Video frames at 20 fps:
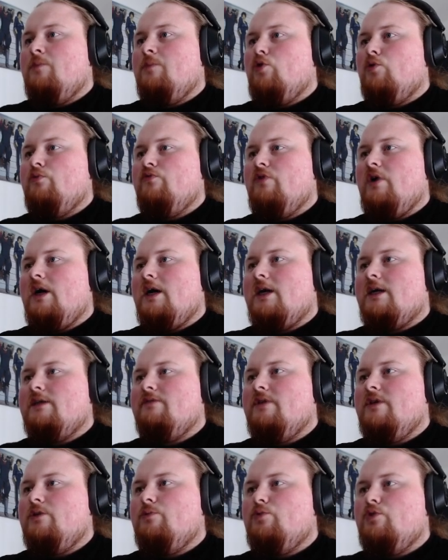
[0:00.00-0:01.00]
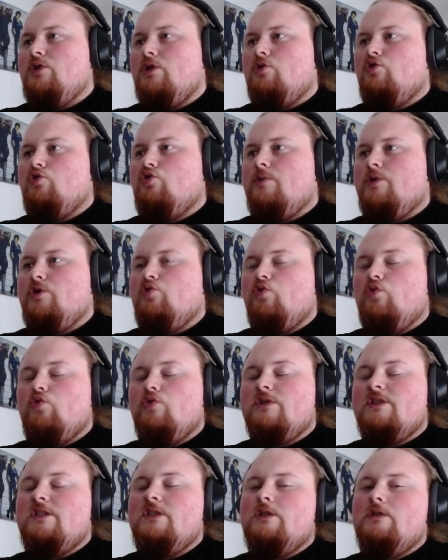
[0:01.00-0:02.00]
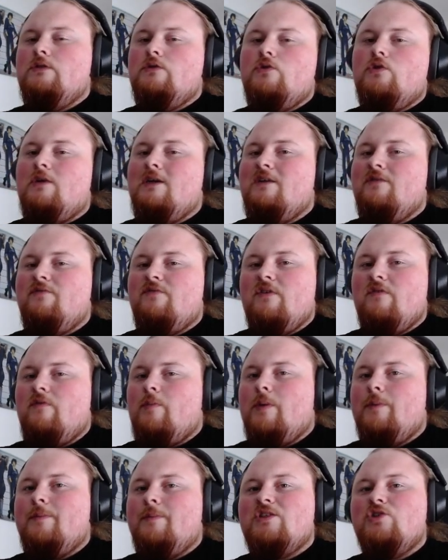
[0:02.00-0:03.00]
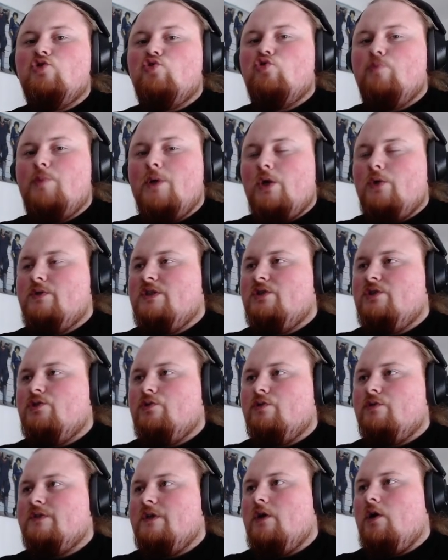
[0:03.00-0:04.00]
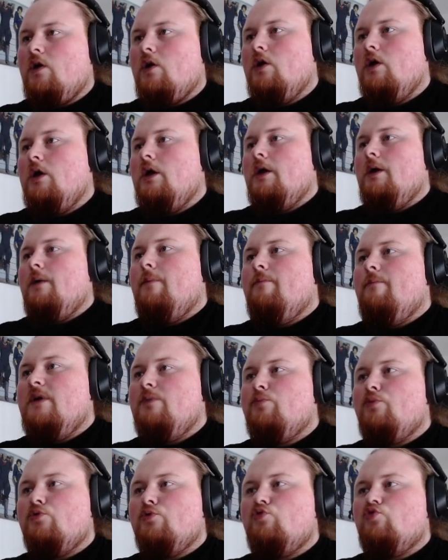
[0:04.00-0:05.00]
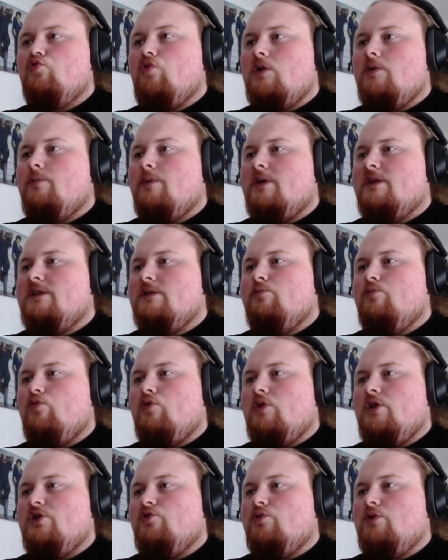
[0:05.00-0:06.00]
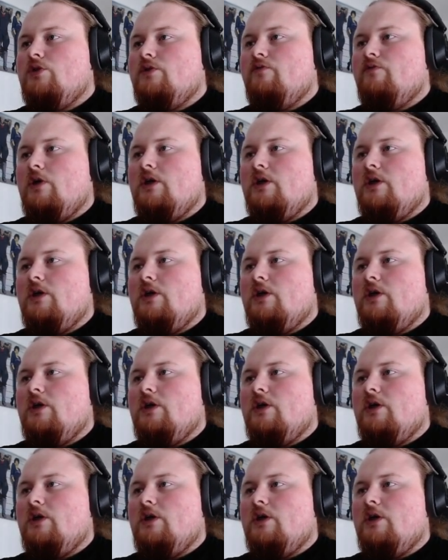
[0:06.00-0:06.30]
pour pouvoir arriver à obtenir le Domakuro qui dans les faits ne va pas m'être super utile sur Xalor mais peut toujours être pratique pour la suite.